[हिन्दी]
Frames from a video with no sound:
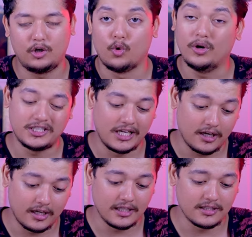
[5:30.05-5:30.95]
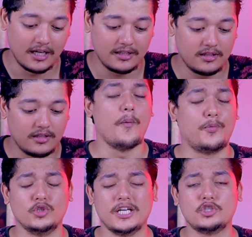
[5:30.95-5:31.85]
टोन स्टेकर के साथ और
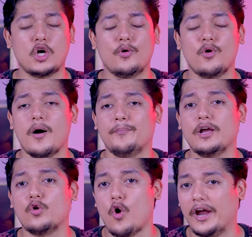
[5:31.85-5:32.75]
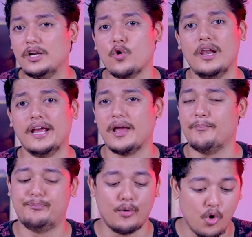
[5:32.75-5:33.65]
प्रोजेक्ट जो है वो अपने कॉइन को लेके
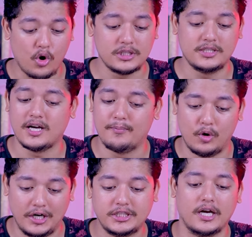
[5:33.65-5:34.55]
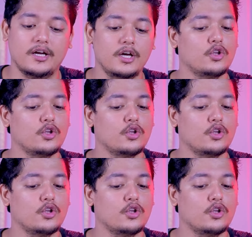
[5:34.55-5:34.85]
बहुत ही ज़्यादा बुलिश है